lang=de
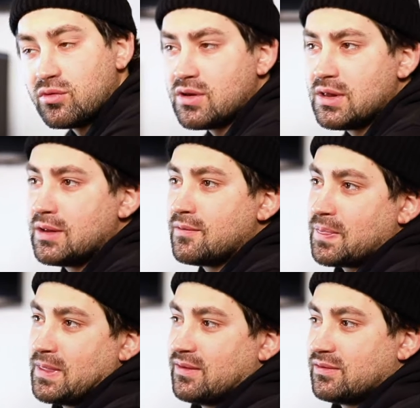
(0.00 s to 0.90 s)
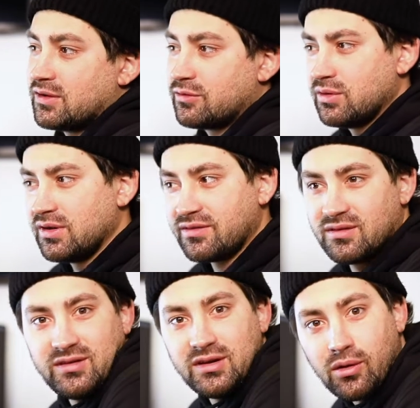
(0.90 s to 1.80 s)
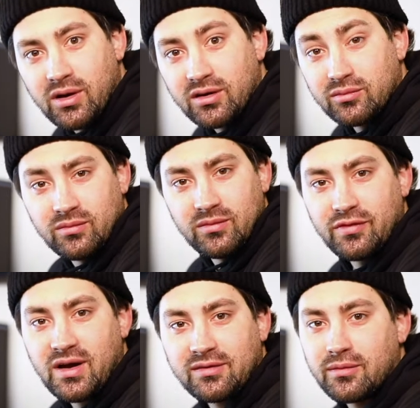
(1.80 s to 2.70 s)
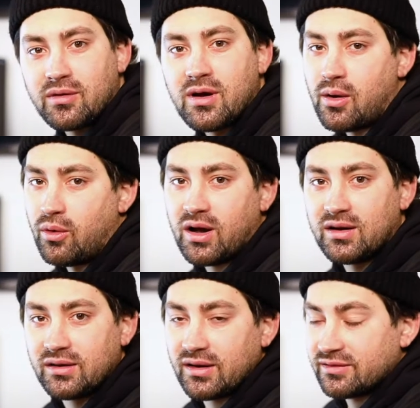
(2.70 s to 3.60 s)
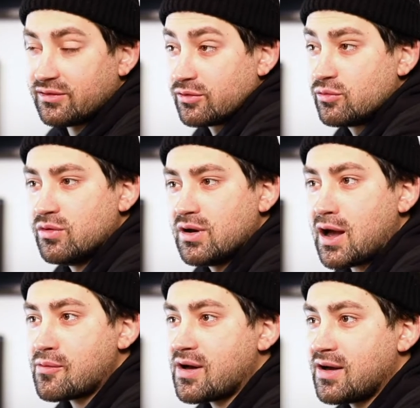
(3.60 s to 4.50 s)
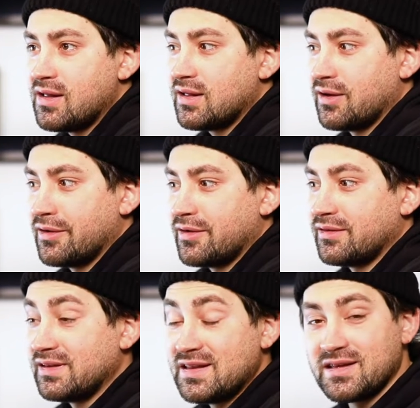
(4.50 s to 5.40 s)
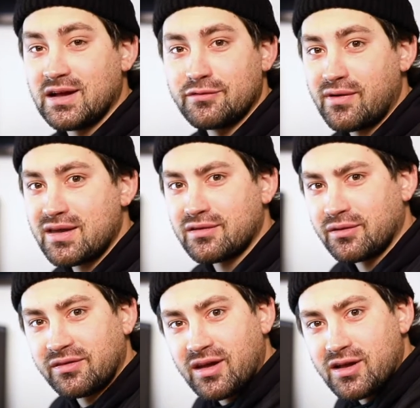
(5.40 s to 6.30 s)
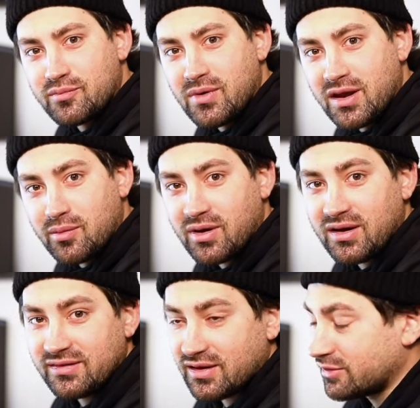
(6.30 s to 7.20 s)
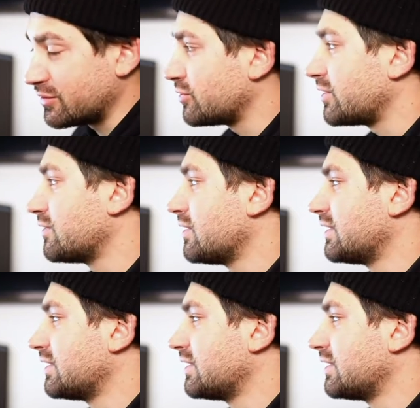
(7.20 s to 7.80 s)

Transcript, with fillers: cool. Natürlich sind die neueren Fahrzeuge auch alle richtig cool, aber äh, die liegen halt weit außerhalb meiner Preiskategorie.